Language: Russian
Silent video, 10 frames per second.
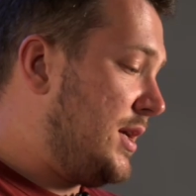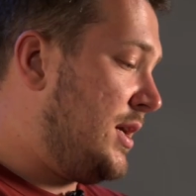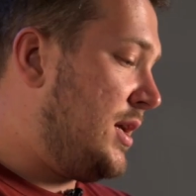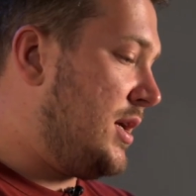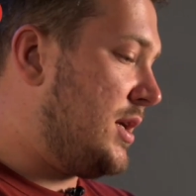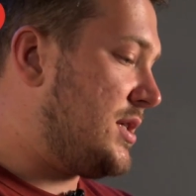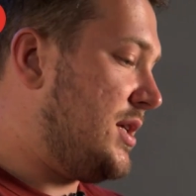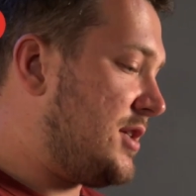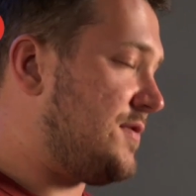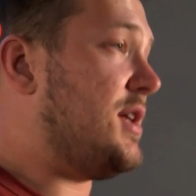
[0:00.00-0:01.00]
И
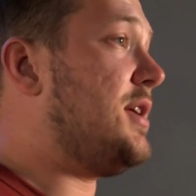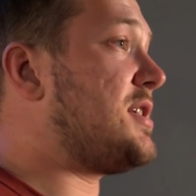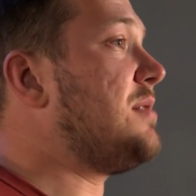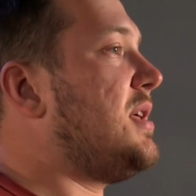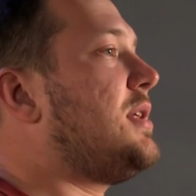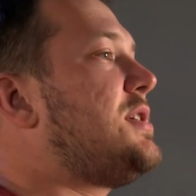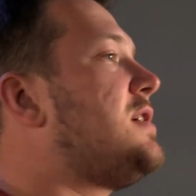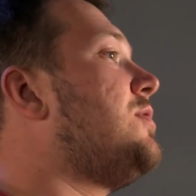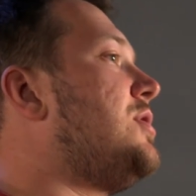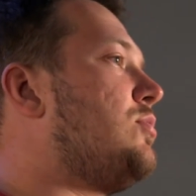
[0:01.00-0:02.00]
здесь в станице мне найти
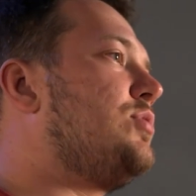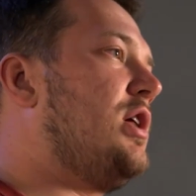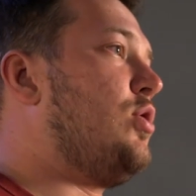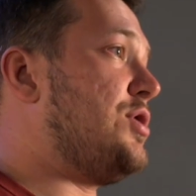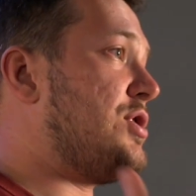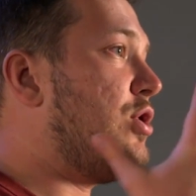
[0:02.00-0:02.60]
его не удалось.